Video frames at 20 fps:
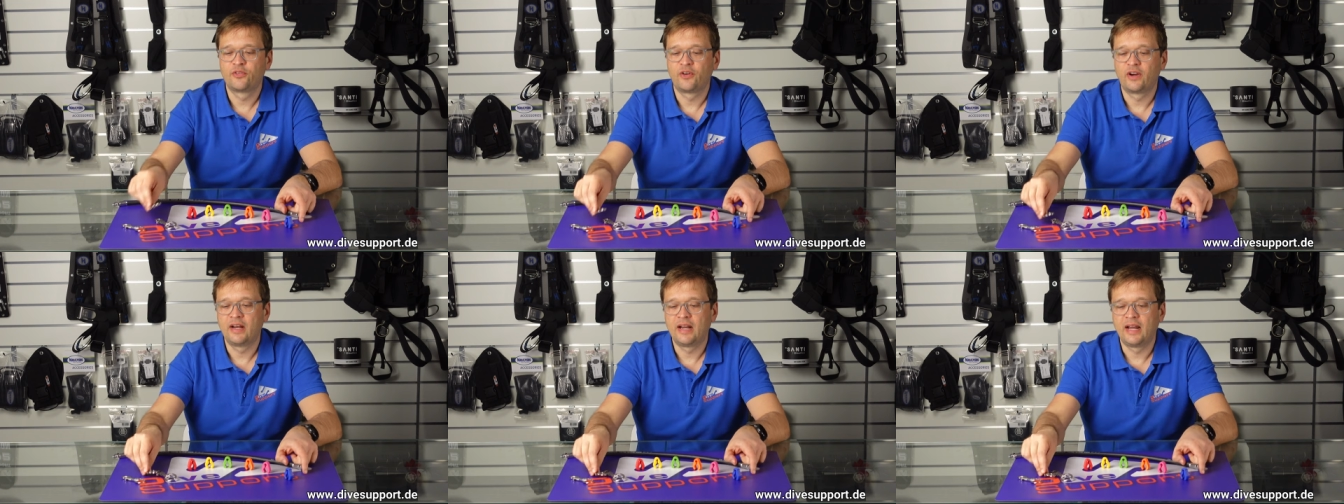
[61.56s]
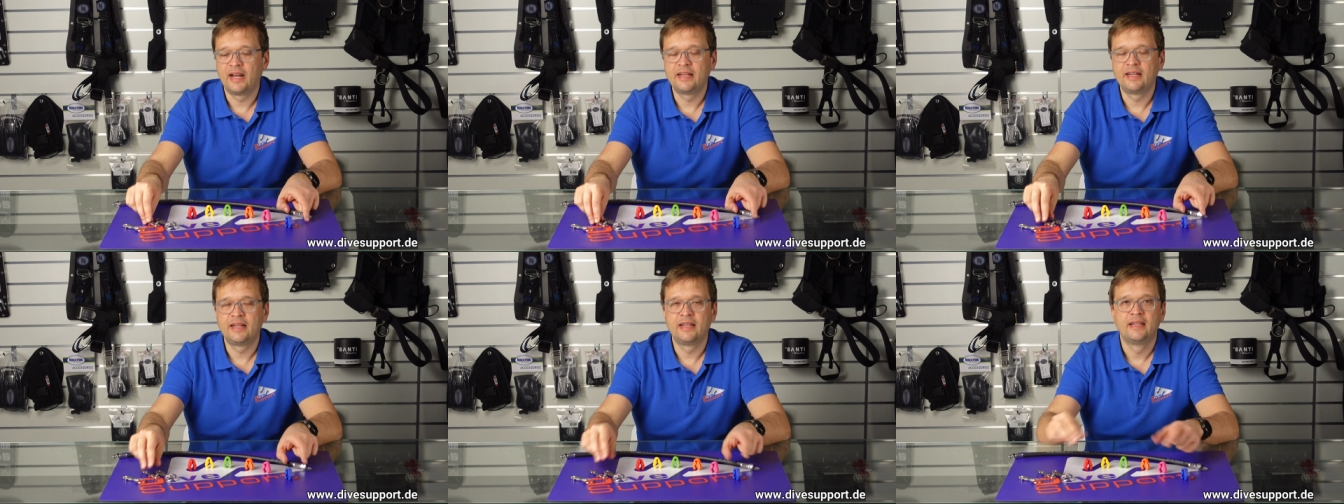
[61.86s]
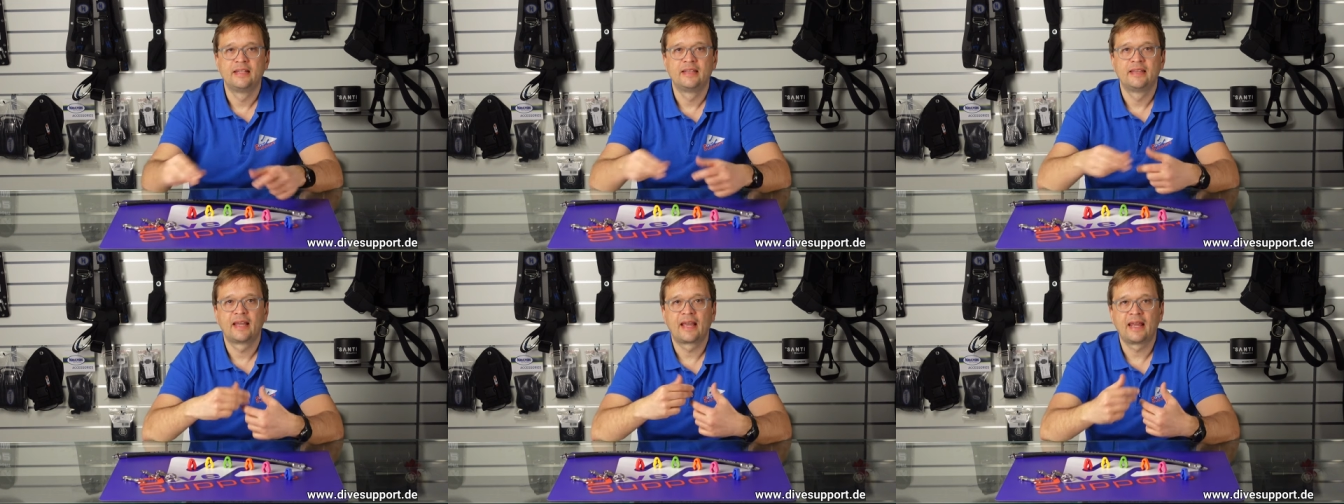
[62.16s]
Fall
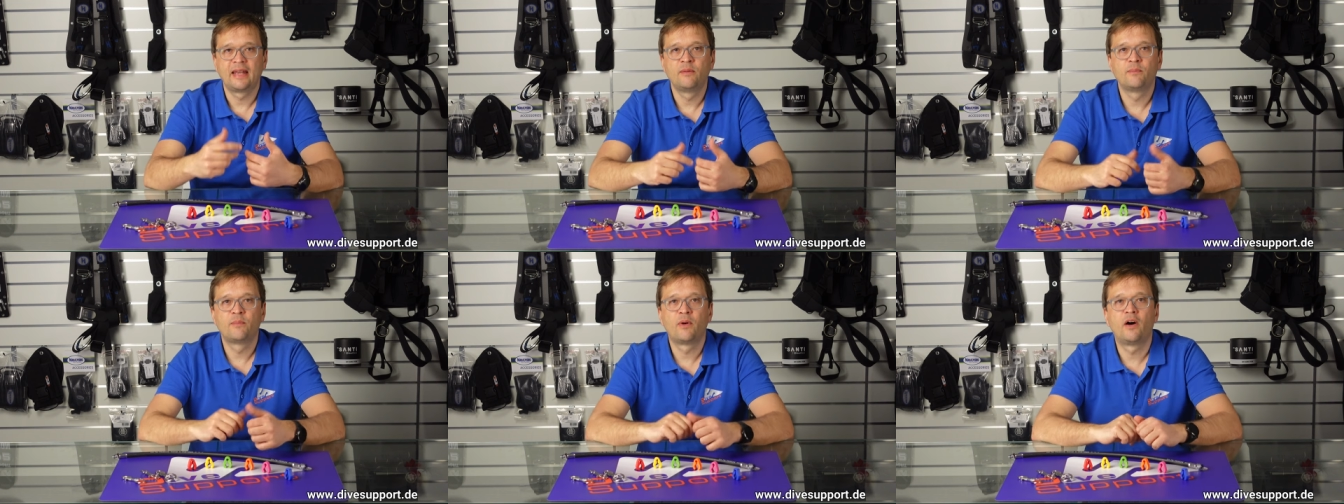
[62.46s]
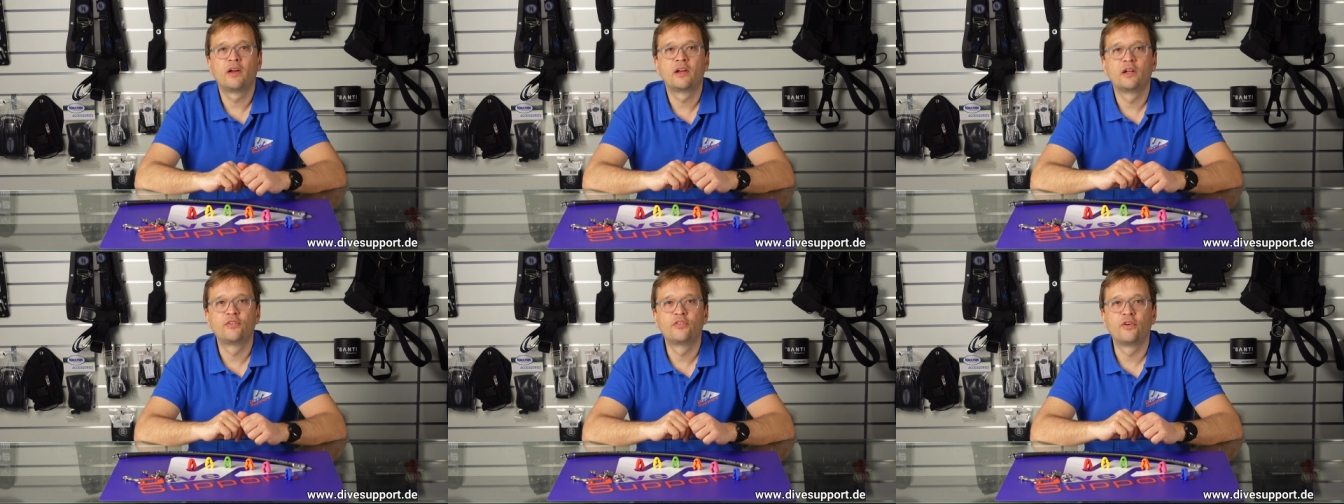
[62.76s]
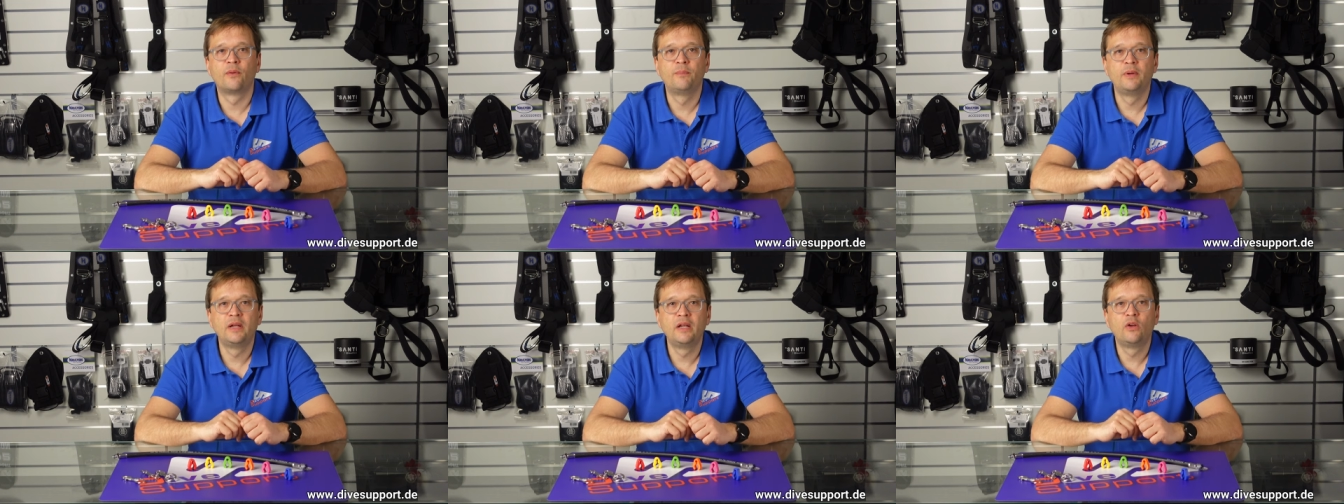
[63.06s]
eine trennbare
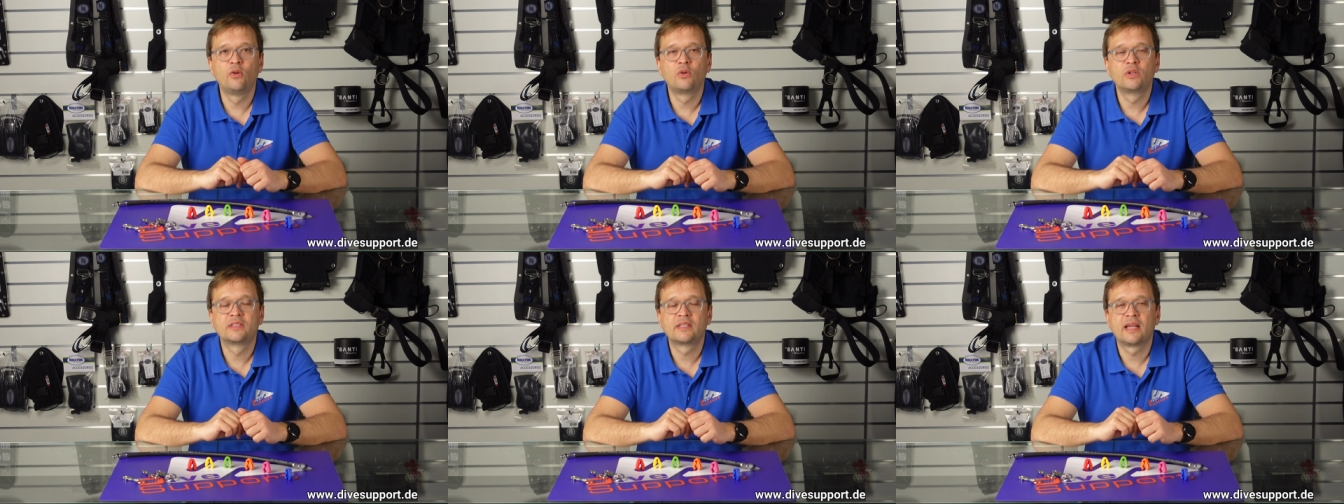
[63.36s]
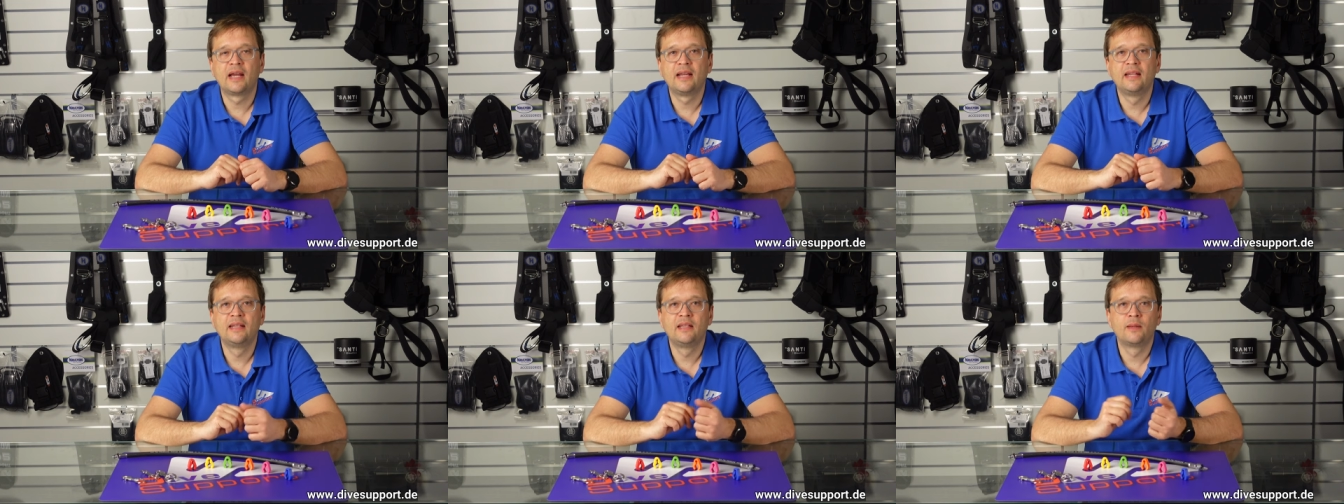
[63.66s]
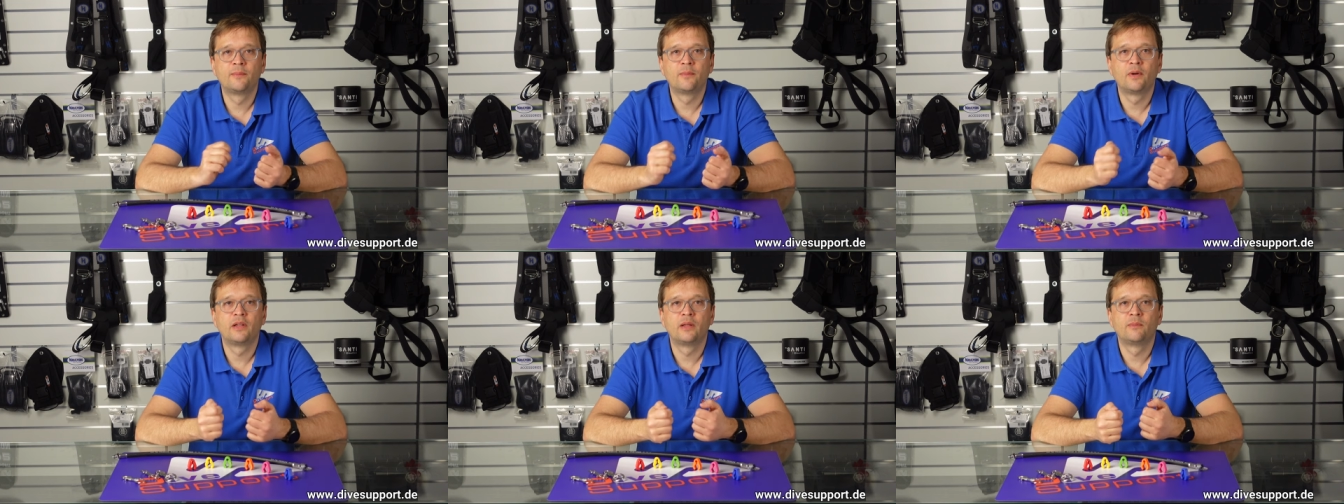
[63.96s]
Verbindung sein,
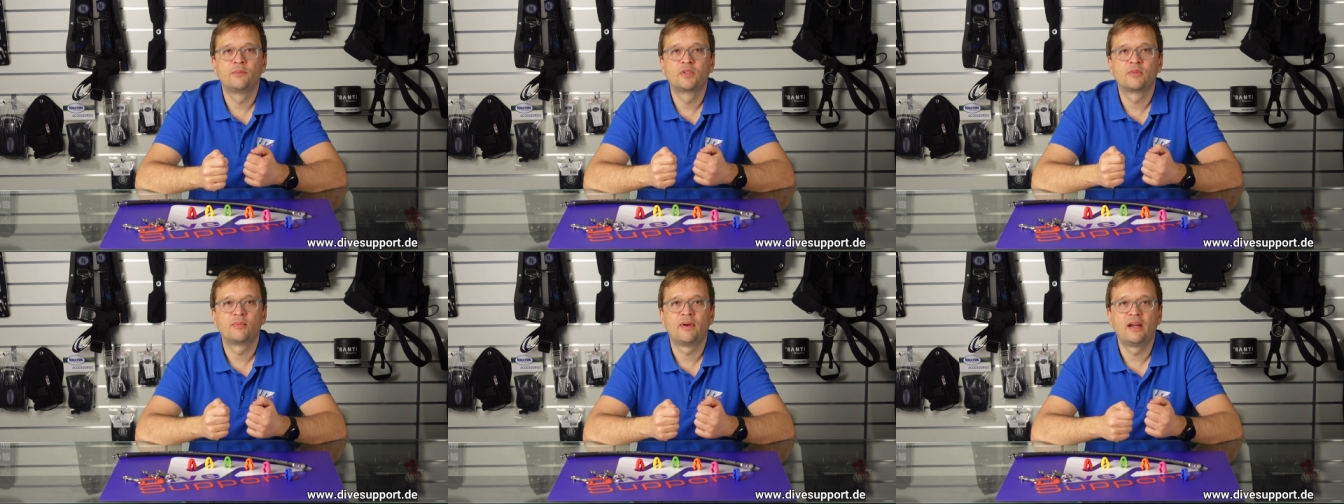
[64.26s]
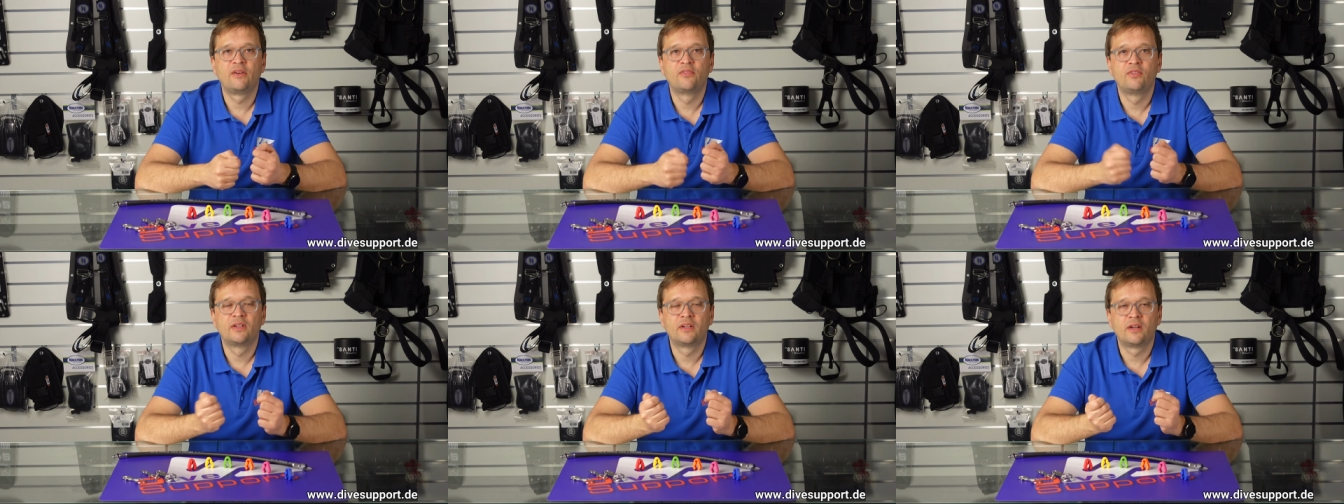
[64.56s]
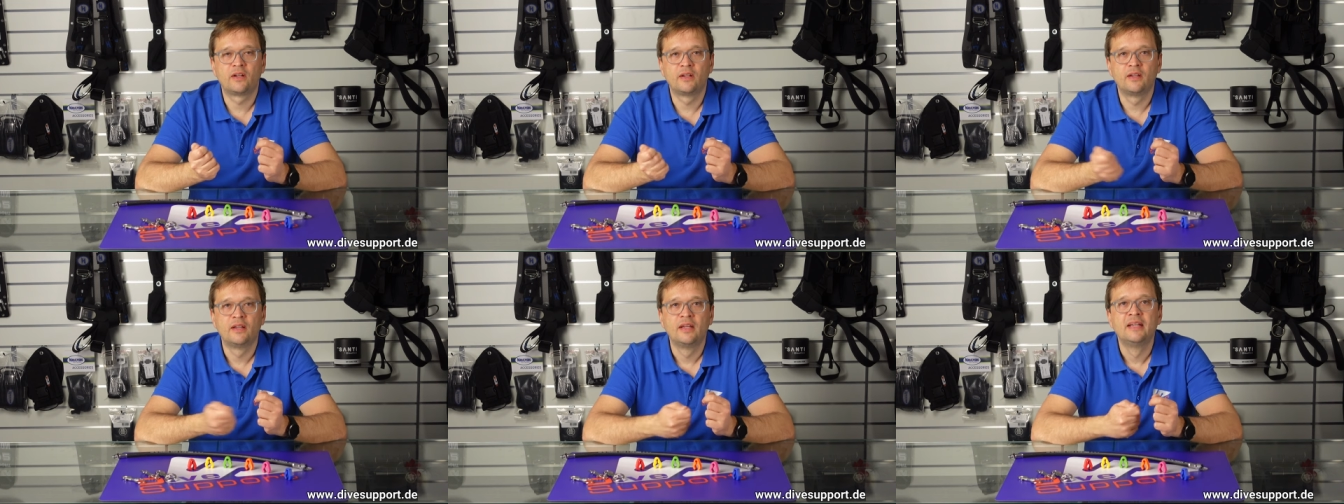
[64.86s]
die man im Zweifel
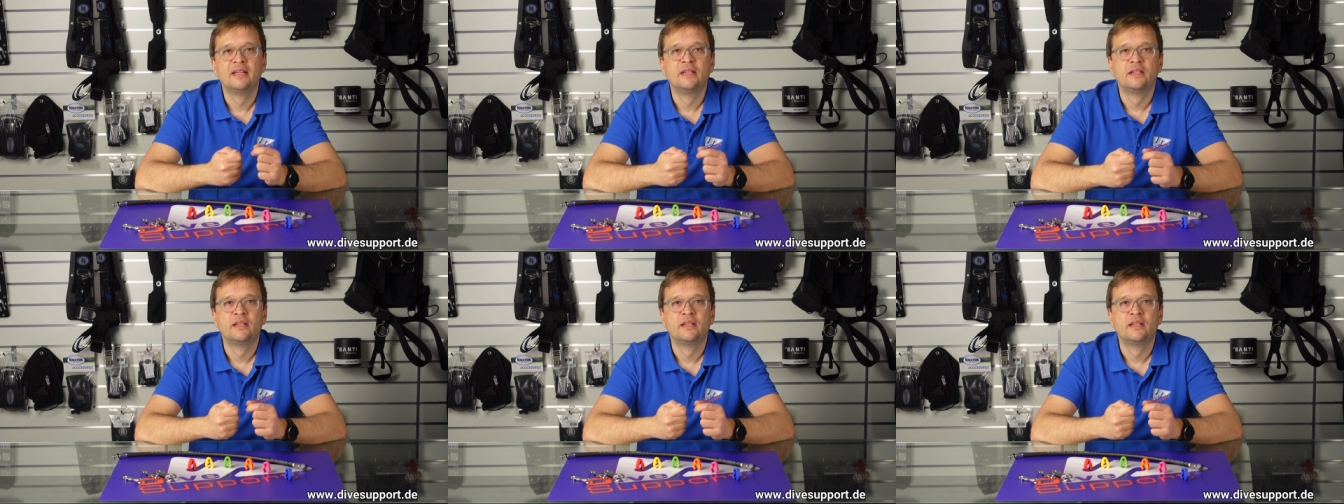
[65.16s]
dann